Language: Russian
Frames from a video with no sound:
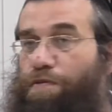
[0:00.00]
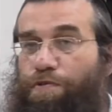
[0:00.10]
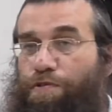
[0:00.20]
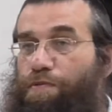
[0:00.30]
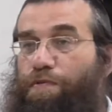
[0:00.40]

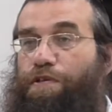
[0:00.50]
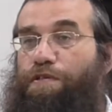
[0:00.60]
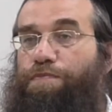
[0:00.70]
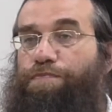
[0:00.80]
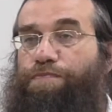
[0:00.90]
Можно
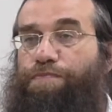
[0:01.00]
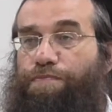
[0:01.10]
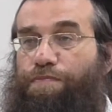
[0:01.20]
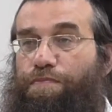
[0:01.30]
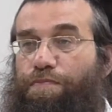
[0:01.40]
поверить.
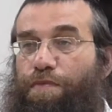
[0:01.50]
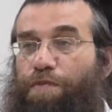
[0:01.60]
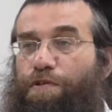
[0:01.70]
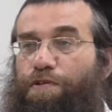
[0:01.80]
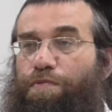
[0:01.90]

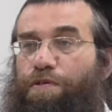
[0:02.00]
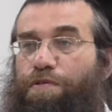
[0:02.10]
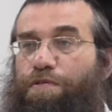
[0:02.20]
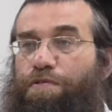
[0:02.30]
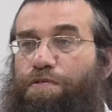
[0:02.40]
Потом.
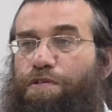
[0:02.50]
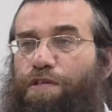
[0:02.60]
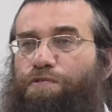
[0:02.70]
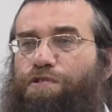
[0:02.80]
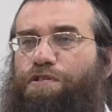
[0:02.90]
А,
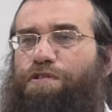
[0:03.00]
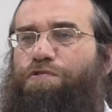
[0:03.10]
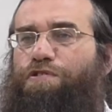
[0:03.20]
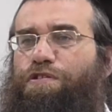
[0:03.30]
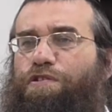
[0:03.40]
нет, лучше,
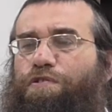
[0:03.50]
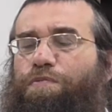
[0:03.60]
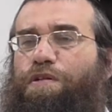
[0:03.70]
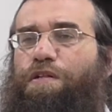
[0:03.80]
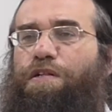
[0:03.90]
лучше целиком.